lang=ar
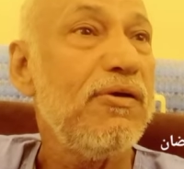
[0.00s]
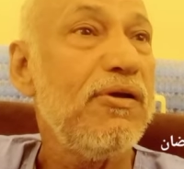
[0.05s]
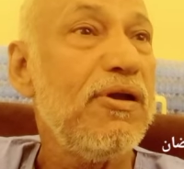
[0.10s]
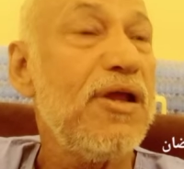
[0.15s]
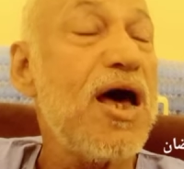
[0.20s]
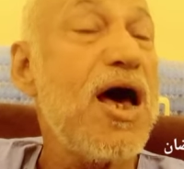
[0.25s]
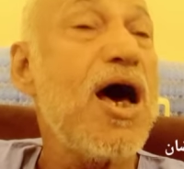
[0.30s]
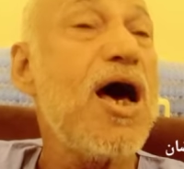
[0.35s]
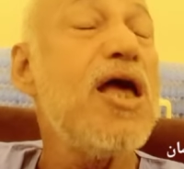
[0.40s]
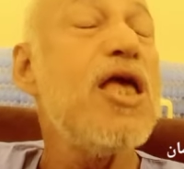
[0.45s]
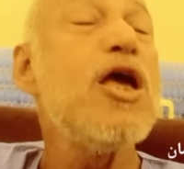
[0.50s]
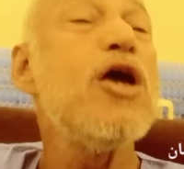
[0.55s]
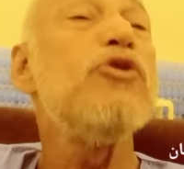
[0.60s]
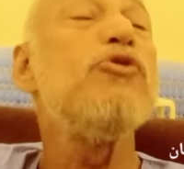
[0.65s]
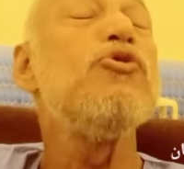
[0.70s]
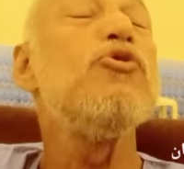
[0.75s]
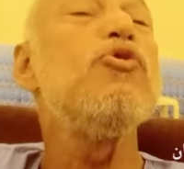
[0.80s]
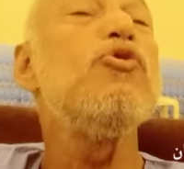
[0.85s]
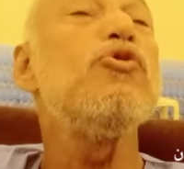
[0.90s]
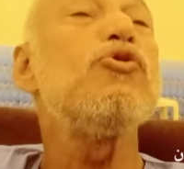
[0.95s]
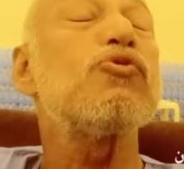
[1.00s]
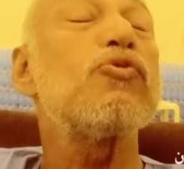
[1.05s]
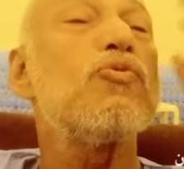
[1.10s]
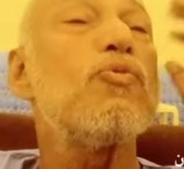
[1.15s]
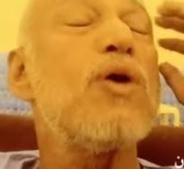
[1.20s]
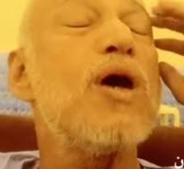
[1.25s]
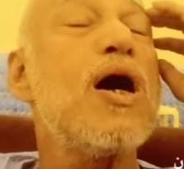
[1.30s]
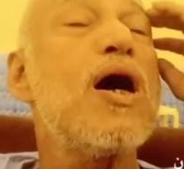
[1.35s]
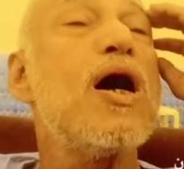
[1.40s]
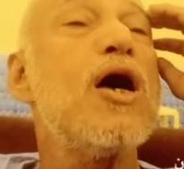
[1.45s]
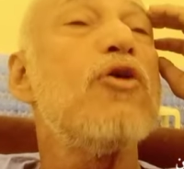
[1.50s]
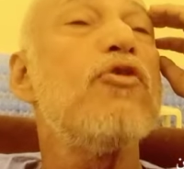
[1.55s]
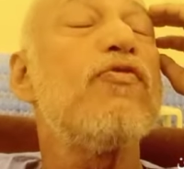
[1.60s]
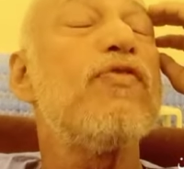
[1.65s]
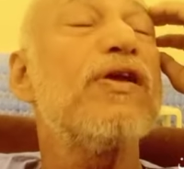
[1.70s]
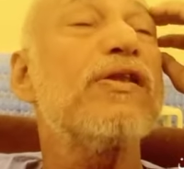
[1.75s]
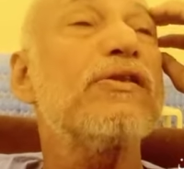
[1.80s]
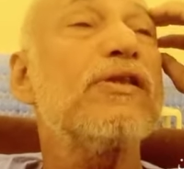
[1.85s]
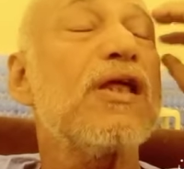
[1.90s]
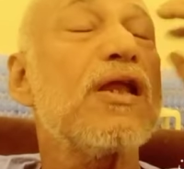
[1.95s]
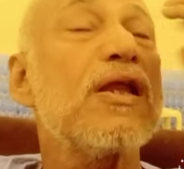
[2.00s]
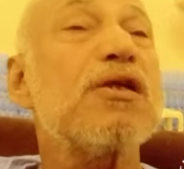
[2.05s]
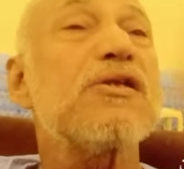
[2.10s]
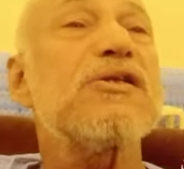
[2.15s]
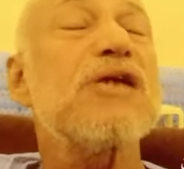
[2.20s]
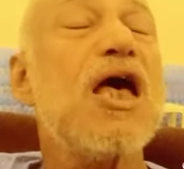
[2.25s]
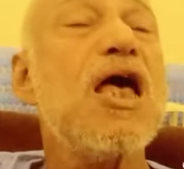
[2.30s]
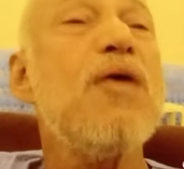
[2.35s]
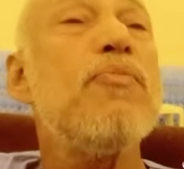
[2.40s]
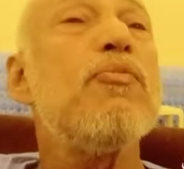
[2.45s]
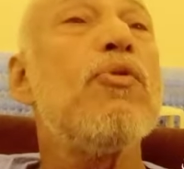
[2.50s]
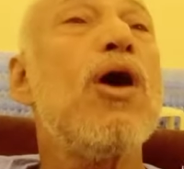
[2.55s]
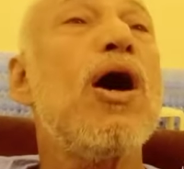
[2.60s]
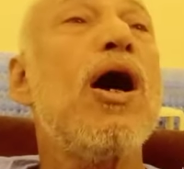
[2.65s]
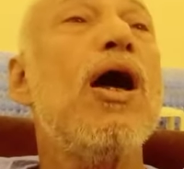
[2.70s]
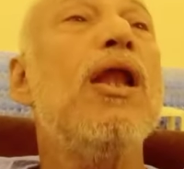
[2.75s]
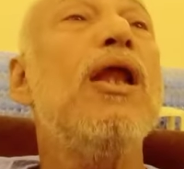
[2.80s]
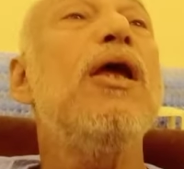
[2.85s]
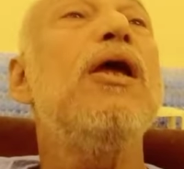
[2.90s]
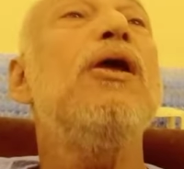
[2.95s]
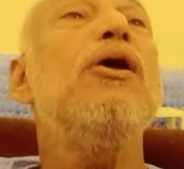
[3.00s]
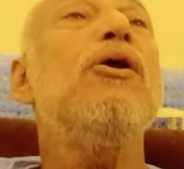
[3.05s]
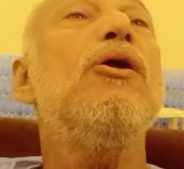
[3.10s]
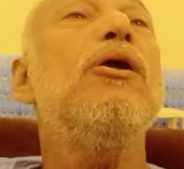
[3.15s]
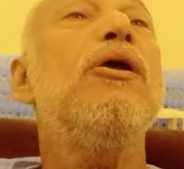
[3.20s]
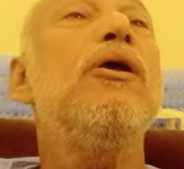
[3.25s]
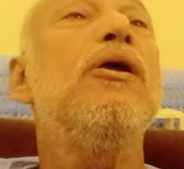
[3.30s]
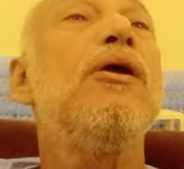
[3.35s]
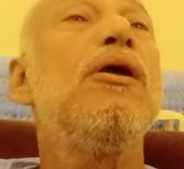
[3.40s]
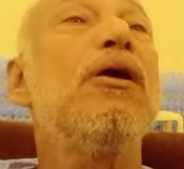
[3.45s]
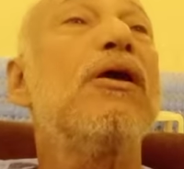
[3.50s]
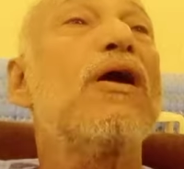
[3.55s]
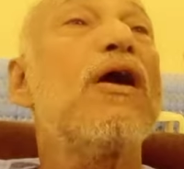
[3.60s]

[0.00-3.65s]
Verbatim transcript: لا يجوز ويفطر صائم وعليه